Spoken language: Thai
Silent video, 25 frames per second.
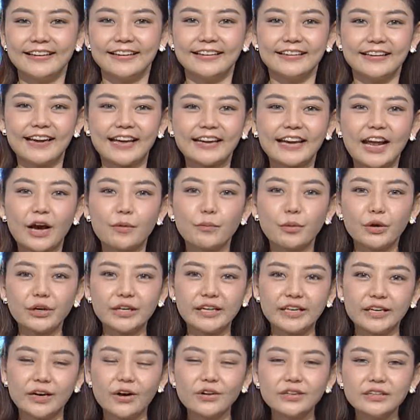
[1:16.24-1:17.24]
และทั้งหมด
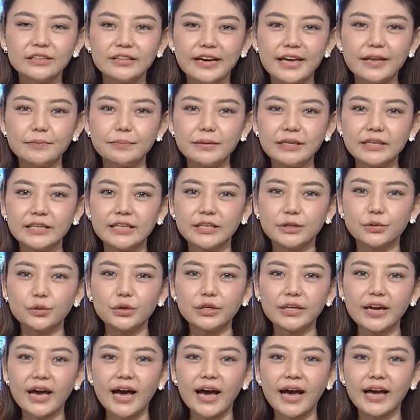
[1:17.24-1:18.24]
นี้ก็คือ NBT ทั่ว
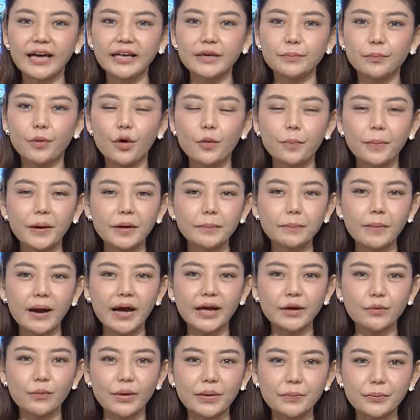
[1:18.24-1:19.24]
ไทยพบกันใหม่
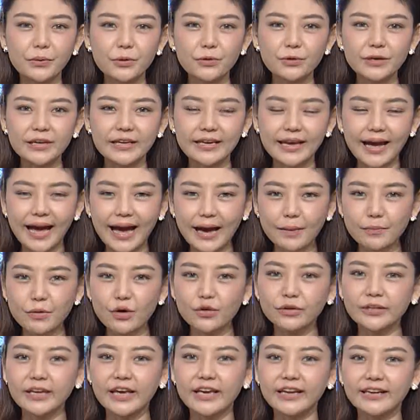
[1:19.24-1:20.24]
วันพรุ่งนี้5โมง
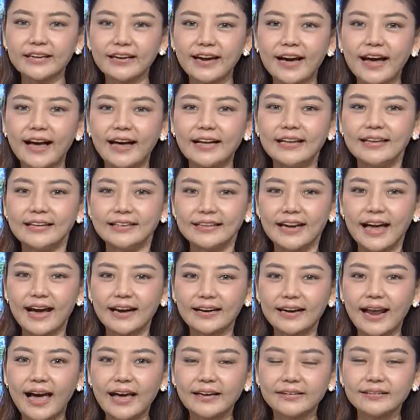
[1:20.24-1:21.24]
เย็นค่ะ หลาก
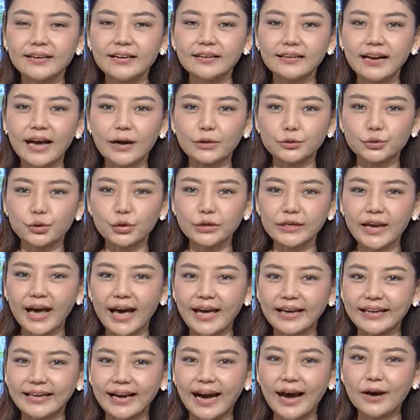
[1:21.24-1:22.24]
หลายเรื่องราวทั่วไท
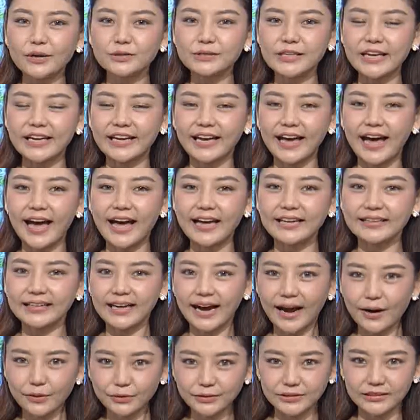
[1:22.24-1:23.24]
ยเข้าใจง่าย
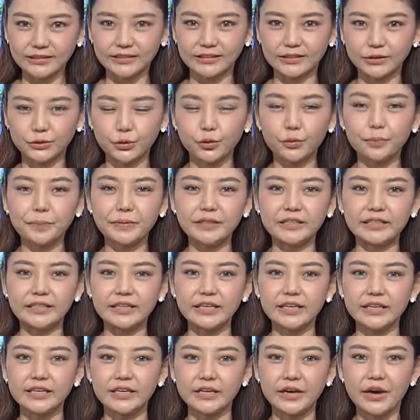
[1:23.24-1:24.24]
เข้าถึงทุกพื้น
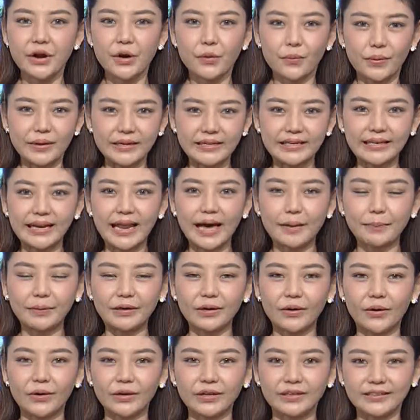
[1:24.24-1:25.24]
ที่วันนี้ลาไป
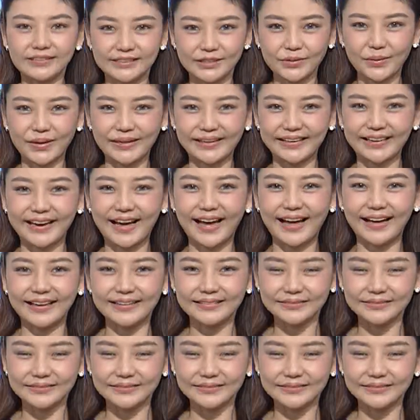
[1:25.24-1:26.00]
ก่อน สวัสดีค่ะ